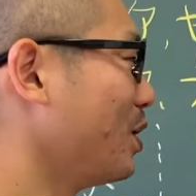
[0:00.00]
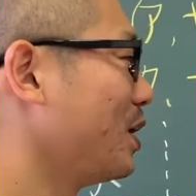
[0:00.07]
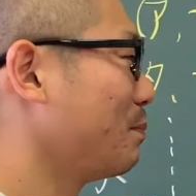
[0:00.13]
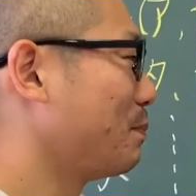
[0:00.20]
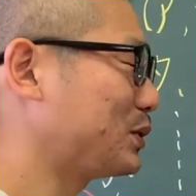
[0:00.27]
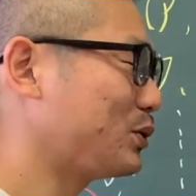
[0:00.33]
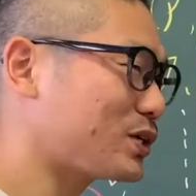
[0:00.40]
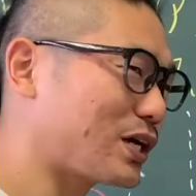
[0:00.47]

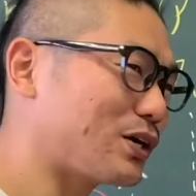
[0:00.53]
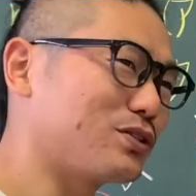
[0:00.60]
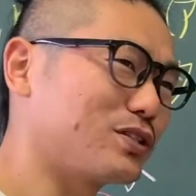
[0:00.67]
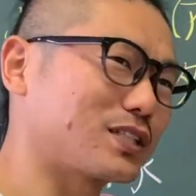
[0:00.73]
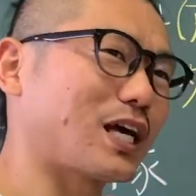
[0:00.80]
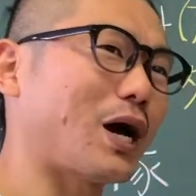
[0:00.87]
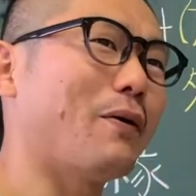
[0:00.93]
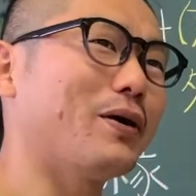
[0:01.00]
まあ、とにかく
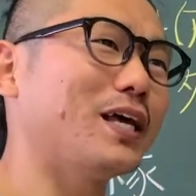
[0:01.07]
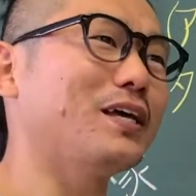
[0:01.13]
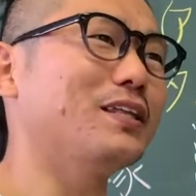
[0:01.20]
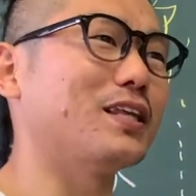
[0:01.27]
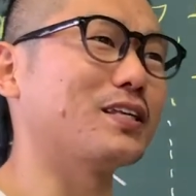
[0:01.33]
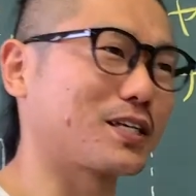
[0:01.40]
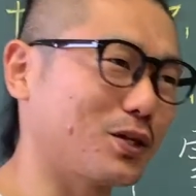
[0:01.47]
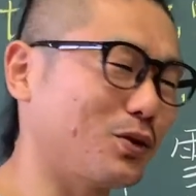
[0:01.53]
使わない
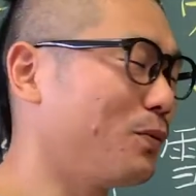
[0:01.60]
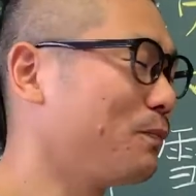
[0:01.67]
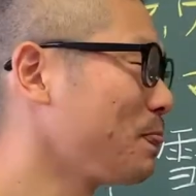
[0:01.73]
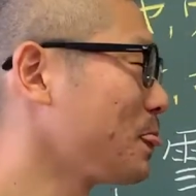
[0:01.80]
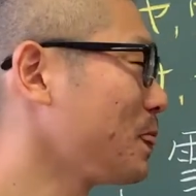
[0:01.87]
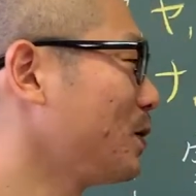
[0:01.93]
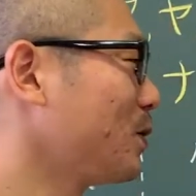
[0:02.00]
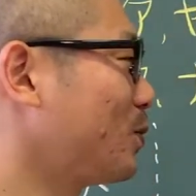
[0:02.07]
んですけど「
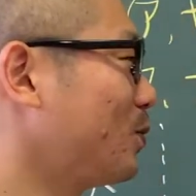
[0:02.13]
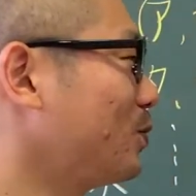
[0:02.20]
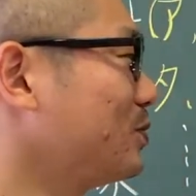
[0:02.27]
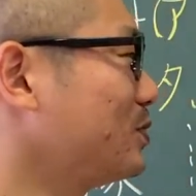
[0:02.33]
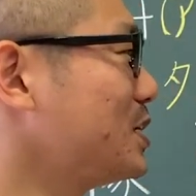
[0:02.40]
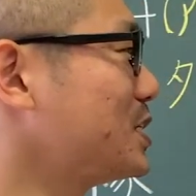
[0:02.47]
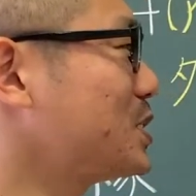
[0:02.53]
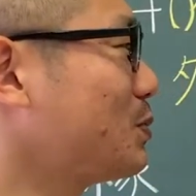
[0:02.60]
こ
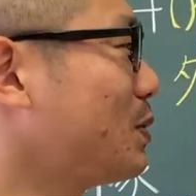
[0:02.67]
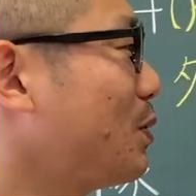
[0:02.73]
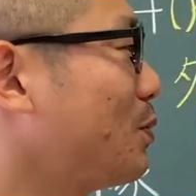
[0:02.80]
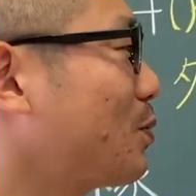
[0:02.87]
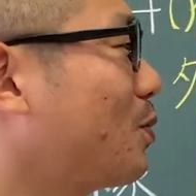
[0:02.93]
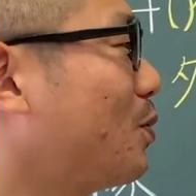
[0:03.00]
んにちは」を「